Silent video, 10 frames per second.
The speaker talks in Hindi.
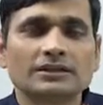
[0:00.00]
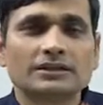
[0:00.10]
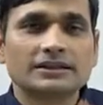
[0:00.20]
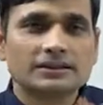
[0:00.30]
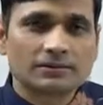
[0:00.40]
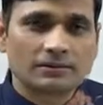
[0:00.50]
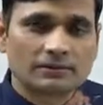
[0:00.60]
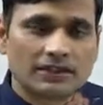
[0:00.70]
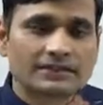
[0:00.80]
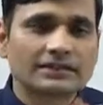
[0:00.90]
जैसे
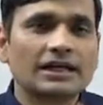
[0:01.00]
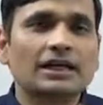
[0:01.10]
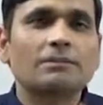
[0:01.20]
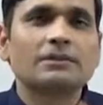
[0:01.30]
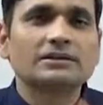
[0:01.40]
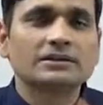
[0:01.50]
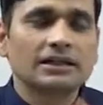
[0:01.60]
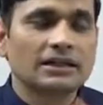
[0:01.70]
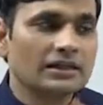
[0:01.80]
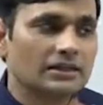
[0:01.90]
ढेर सारी आपने
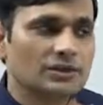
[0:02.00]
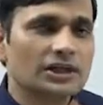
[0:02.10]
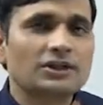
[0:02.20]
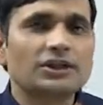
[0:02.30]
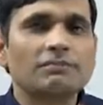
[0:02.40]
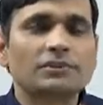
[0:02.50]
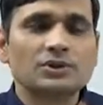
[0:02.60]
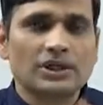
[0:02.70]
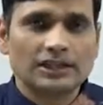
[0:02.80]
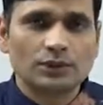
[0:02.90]
देखी जातीय
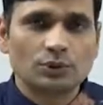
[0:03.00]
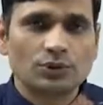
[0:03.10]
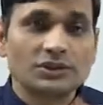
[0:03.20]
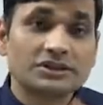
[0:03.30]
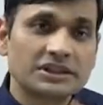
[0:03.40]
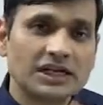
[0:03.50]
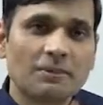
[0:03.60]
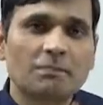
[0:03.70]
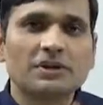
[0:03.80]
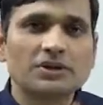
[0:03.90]
पंचायतें होती हैं जैसे
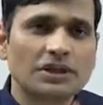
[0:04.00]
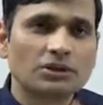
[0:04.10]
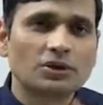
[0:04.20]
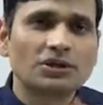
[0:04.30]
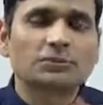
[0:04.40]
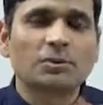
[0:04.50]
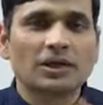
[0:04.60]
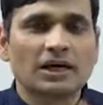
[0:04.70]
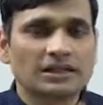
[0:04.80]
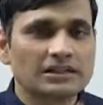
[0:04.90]
खाप पंचायत और इस
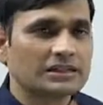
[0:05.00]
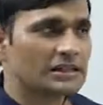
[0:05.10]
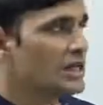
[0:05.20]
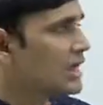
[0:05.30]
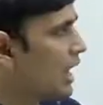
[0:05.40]
प्रकार की चीज़ें